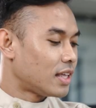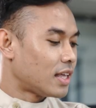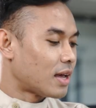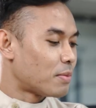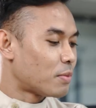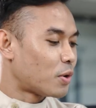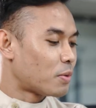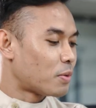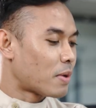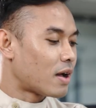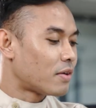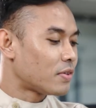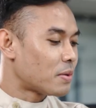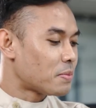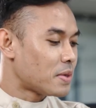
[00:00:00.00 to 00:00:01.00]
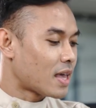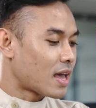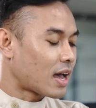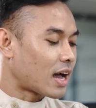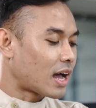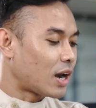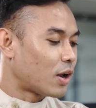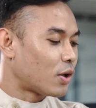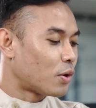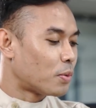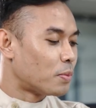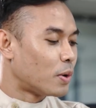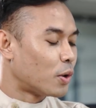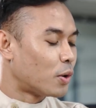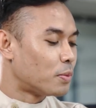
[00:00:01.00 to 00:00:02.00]
Iya, mohon maaf ya Mia kalau
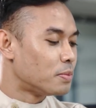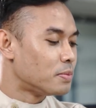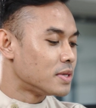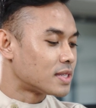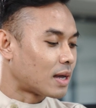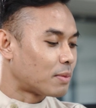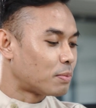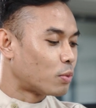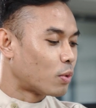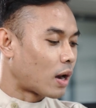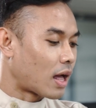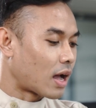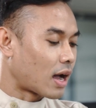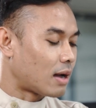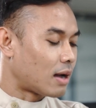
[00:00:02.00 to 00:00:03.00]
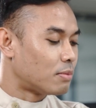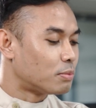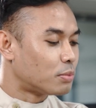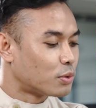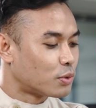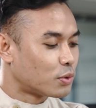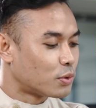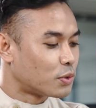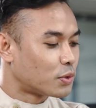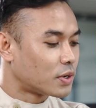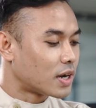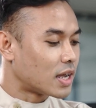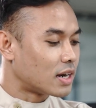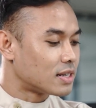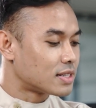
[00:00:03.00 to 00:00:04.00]
belum bisa pulang kampung
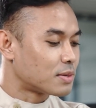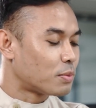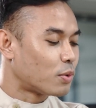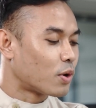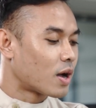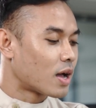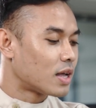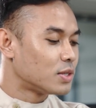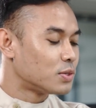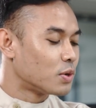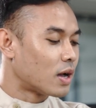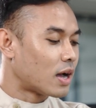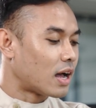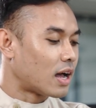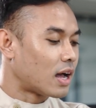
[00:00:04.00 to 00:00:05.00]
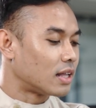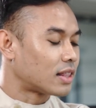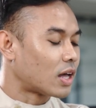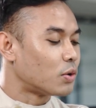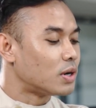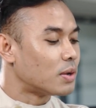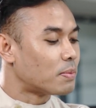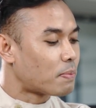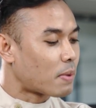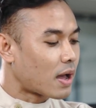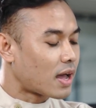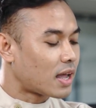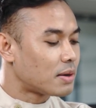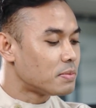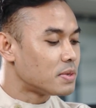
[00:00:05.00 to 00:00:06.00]
dan semoga juga tahun
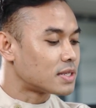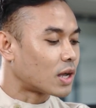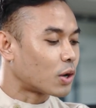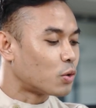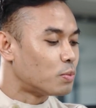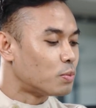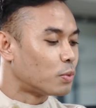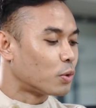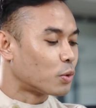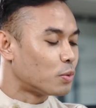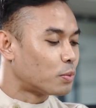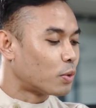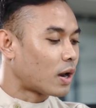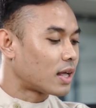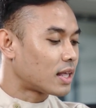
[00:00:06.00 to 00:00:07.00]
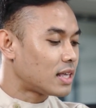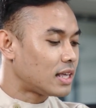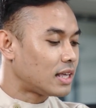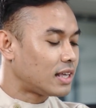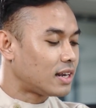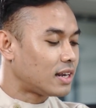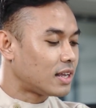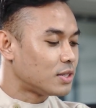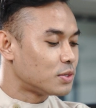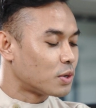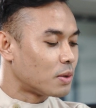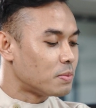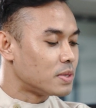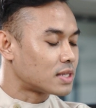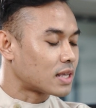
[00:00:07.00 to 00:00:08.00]
depan bisa kumpul-kumpul lagi dan
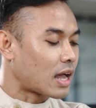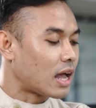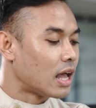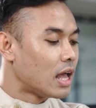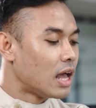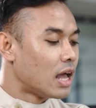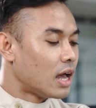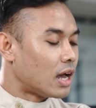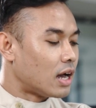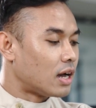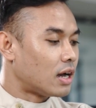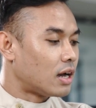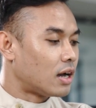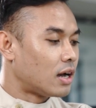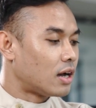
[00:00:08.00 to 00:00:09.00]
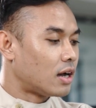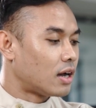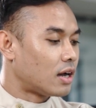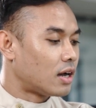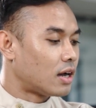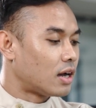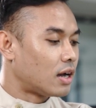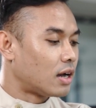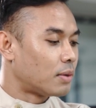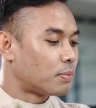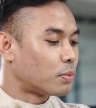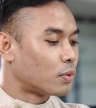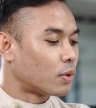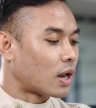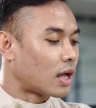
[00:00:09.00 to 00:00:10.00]
juga bisa uh,
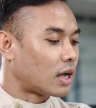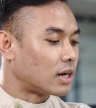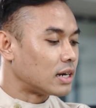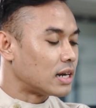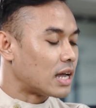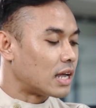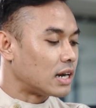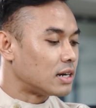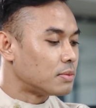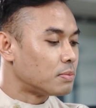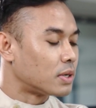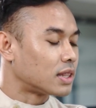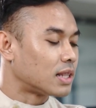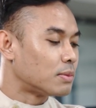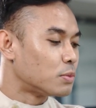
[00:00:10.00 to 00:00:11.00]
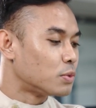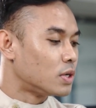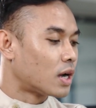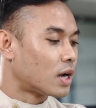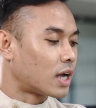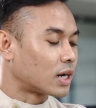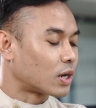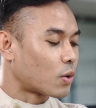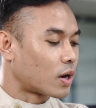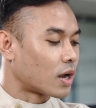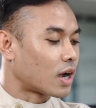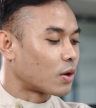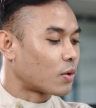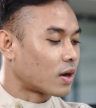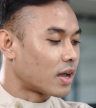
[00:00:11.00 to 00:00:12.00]
pulang dan bertemu dengan
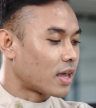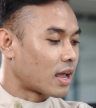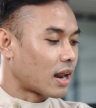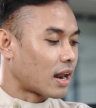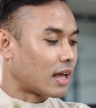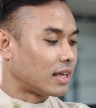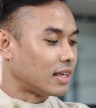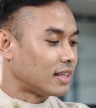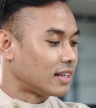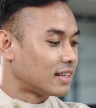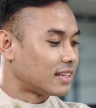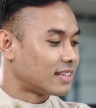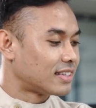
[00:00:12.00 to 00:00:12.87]
keluarga-keluarga yang lain.